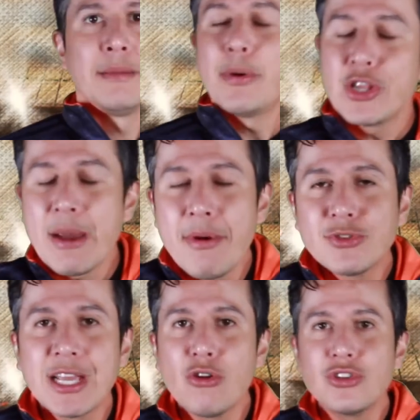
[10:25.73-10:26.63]
Pero ya
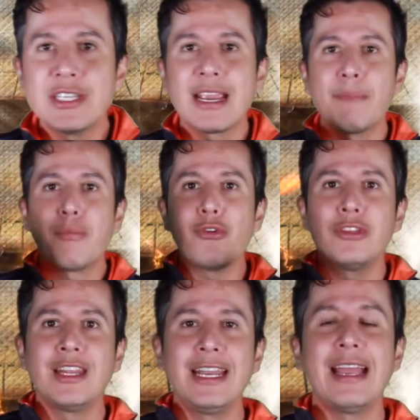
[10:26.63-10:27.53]
vamos al 11 que
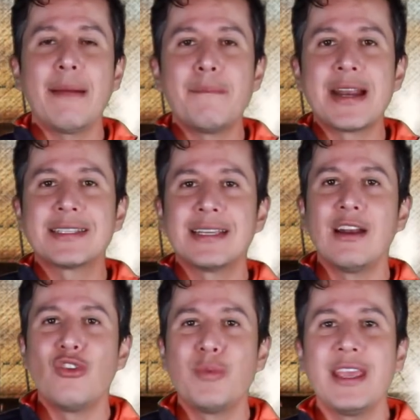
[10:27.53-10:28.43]
pondría
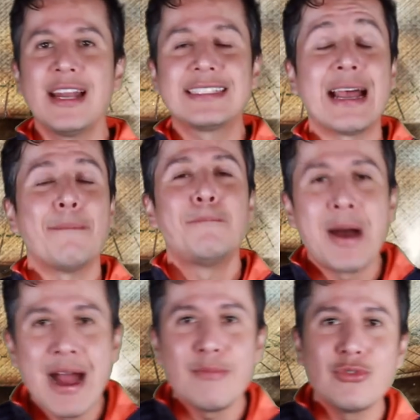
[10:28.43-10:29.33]
Marcelo Bielsa.
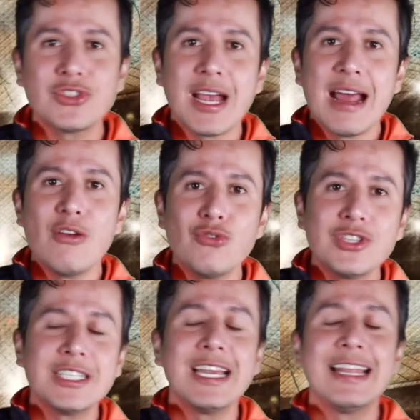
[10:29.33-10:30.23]
Vamos al
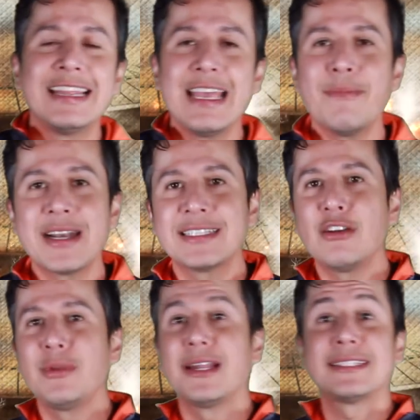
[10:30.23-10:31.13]
11 de
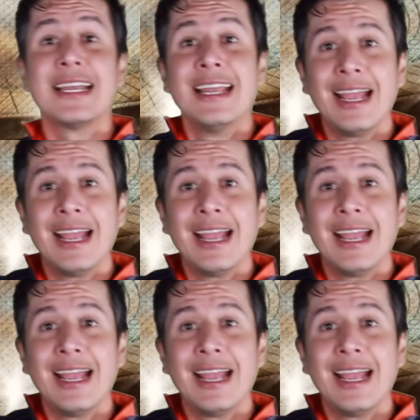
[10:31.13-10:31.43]
Marcelo Bielsa.